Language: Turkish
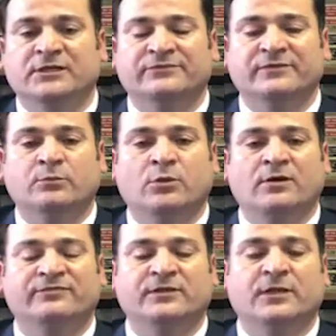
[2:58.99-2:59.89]
Hatta bu
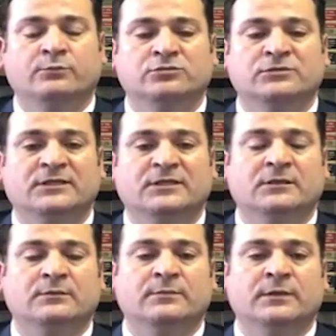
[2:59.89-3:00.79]
hafta
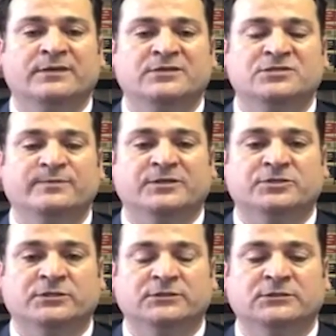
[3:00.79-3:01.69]
buradaki e, meclis
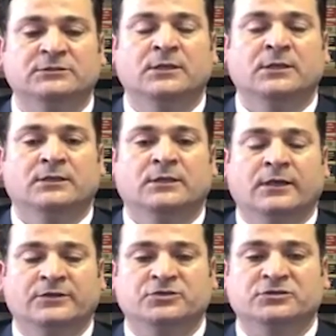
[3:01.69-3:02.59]
başkanının e,
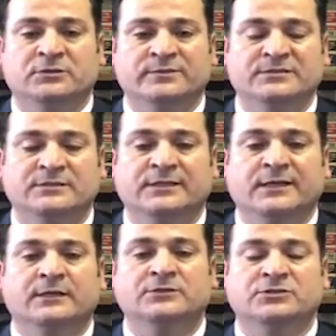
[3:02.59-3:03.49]

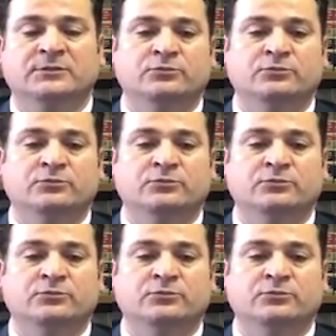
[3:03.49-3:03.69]
açıklamasıyla işte